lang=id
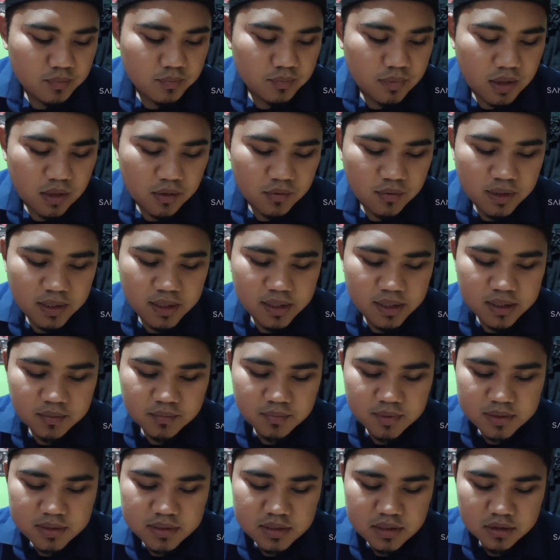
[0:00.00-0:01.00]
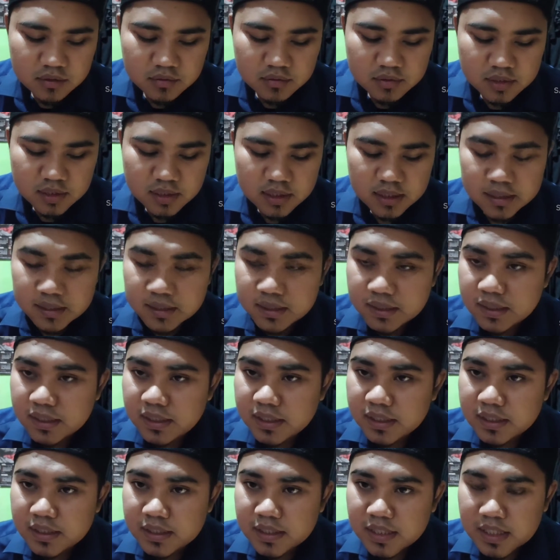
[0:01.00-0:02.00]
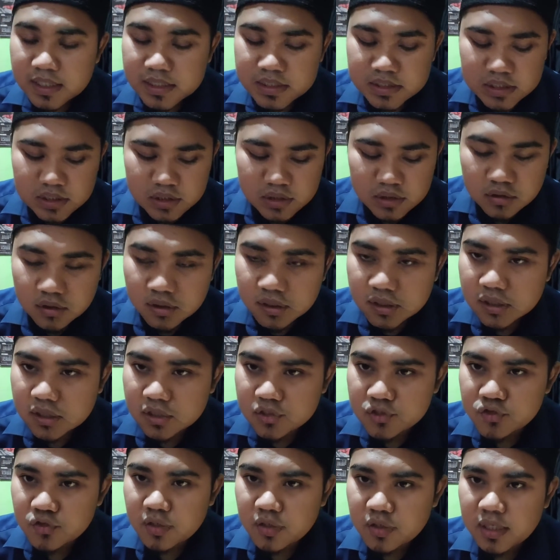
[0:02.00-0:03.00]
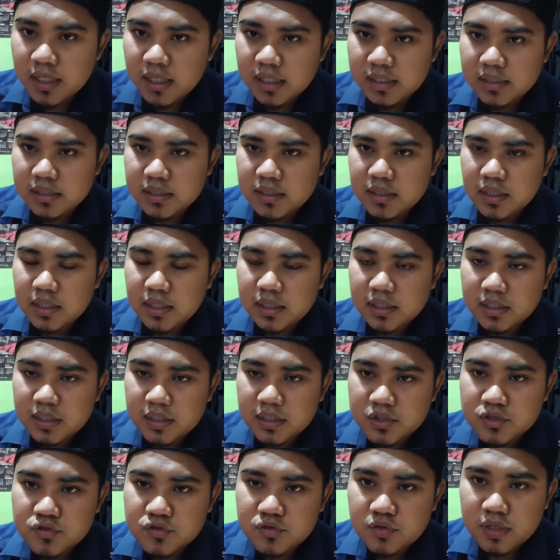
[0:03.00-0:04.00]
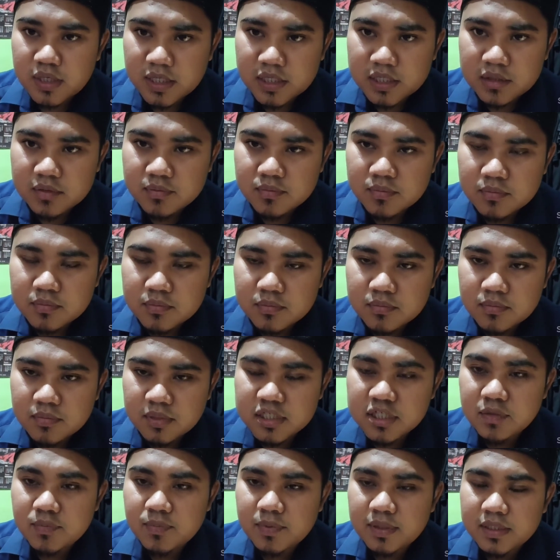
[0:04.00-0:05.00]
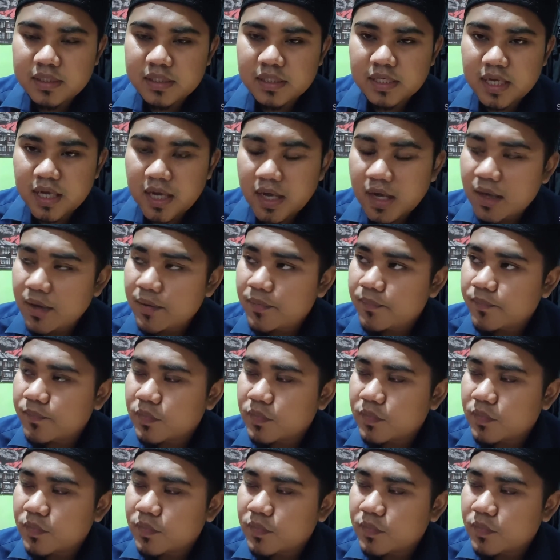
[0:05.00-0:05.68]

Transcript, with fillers: bahwa Ari maca Quran dina jeroker solat alias solat maca patihah